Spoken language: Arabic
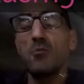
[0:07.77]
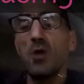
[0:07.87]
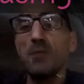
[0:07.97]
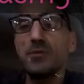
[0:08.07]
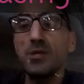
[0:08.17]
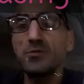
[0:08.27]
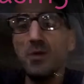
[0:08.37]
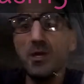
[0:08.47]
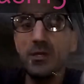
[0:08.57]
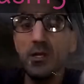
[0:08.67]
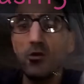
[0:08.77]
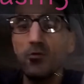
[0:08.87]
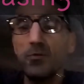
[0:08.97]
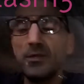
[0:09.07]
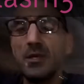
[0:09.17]
محمد اجمعين الى
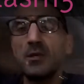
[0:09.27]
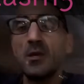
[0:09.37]
يوم الدين